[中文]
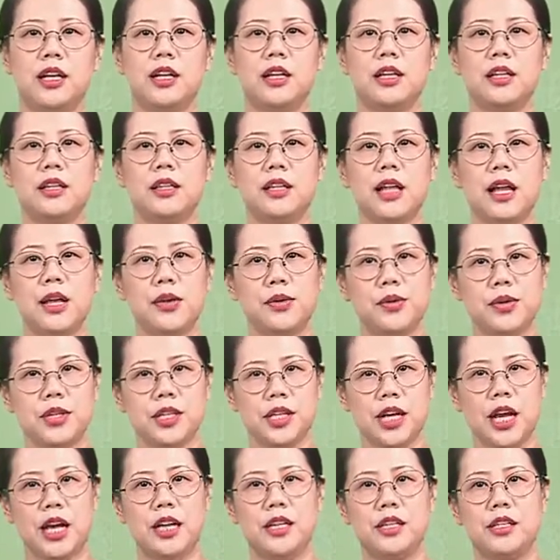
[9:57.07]
但与
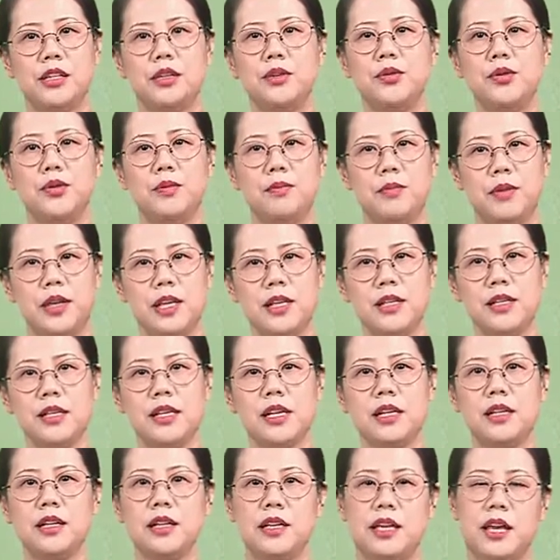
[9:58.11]
产生于民间的
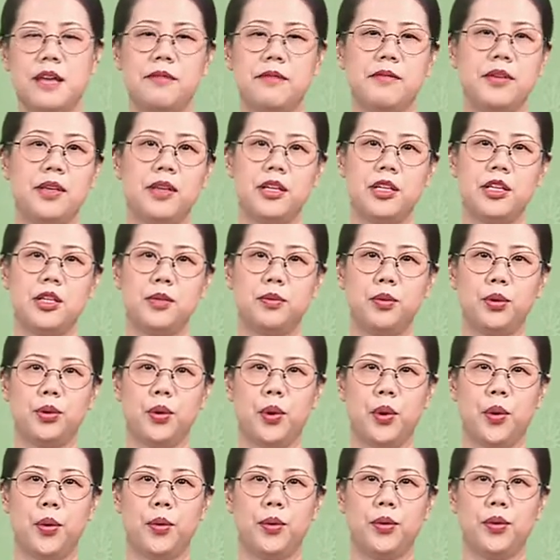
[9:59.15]
言文一致不
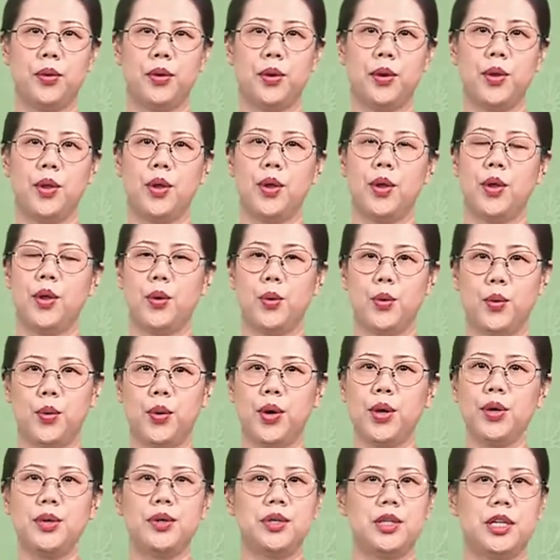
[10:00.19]
同，国
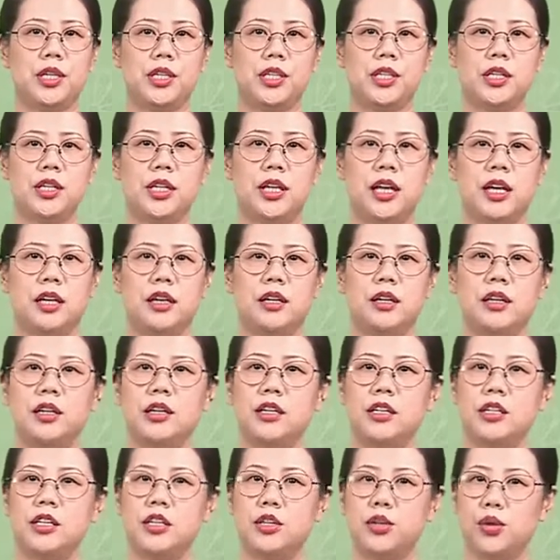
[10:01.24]
语的制定
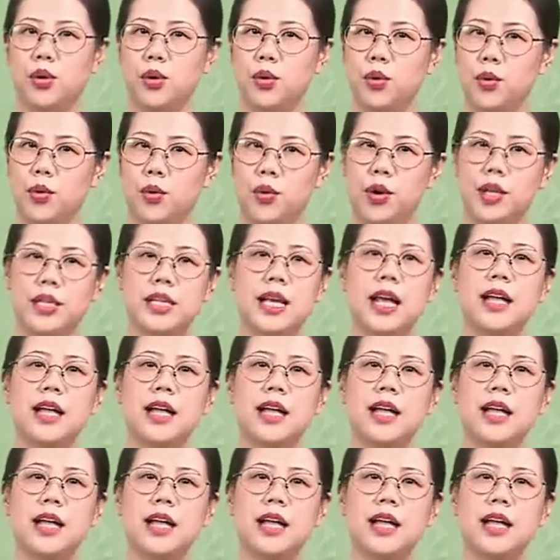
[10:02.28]
是从国家